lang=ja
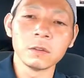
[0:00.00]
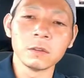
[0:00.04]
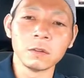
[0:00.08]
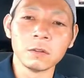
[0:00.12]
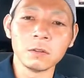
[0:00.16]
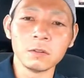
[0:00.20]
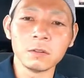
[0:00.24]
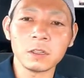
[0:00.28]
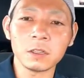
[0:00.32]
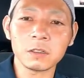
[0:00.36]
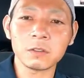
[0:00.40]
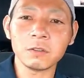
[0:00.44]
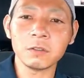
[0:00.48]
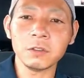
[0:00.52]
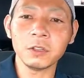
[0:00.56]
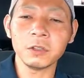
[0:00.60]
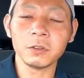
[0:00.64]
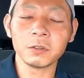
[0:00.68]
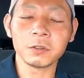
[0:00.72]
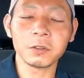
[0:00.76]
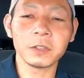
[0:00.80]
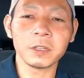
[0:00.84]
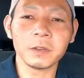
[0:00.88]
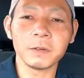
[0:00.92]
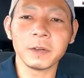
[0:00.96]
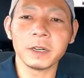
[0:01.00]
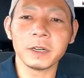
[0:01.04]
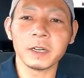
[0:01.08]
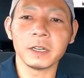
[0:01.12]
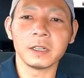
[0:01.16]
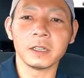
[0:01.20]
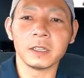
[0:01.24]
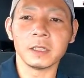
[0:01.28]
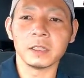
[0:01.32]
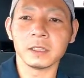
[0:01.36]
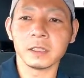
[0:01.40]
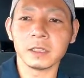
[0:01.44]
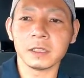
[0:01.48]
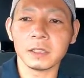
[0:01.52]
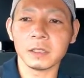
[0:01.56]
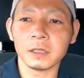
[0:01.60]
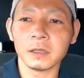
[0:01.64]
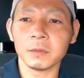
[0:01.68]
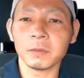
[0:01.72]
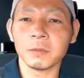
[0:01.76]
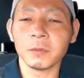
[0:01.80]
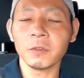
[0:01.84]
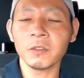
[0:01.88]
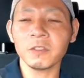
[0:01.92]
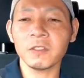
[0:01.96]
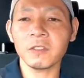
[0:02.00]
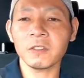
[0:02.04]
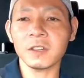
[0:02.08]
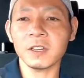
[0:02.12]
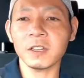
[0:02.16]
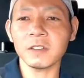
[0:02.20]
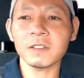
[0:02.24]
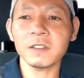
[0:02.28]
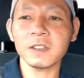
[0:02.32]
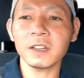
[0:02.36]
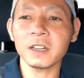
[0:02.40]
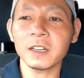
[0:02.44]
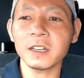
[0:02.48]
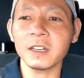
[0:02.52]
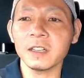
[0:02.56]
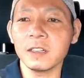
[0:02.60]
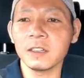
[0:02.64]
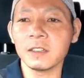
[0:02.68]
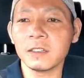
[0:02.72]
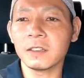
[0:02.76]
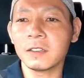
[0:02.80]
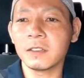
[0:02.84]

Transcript: 音楽によってはもしかしたら